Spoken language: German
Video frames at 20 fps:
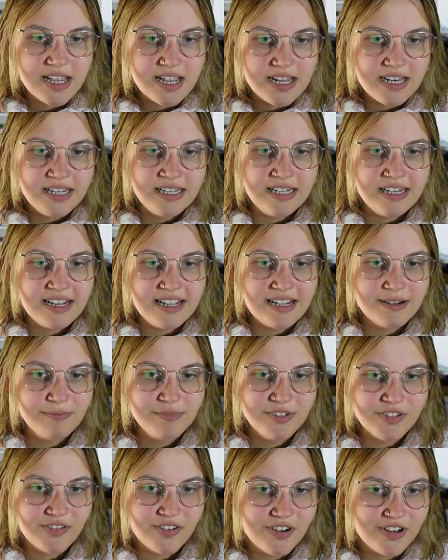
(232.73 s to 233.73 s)

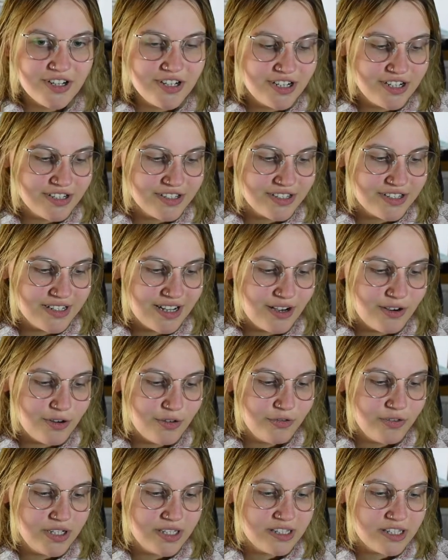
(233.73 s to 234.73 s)
Lebensfreude sind auch
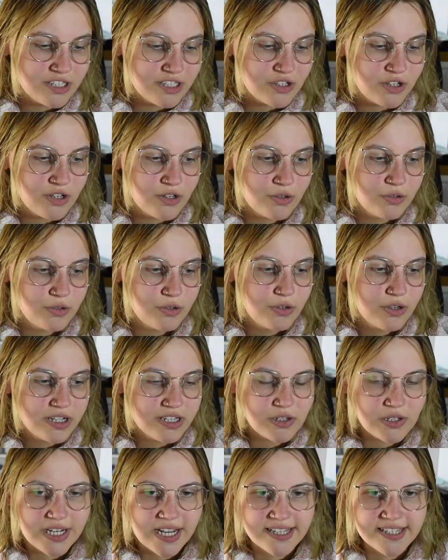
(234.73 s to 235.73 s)
40 Euro.
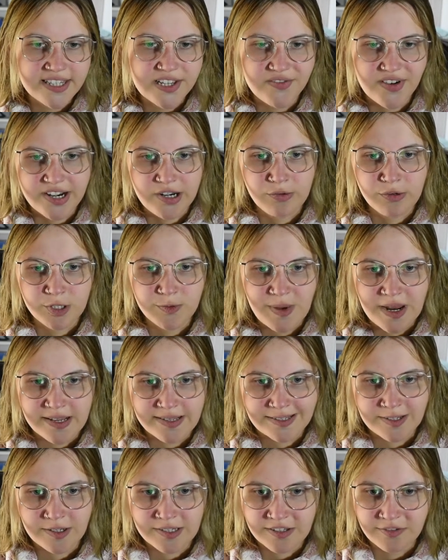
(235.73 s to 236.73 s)
Also die ganzen Erweiterungspacks
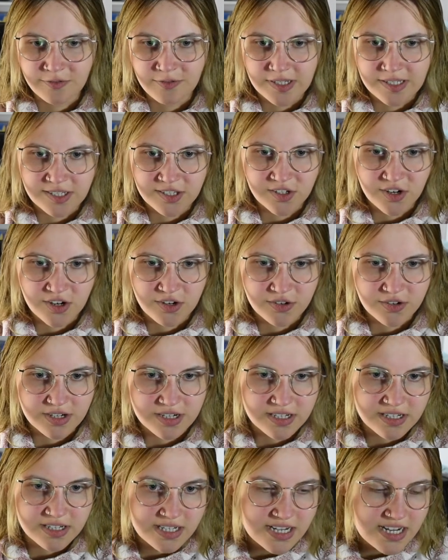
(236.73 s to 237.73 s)
kosten 40 Euro, ne?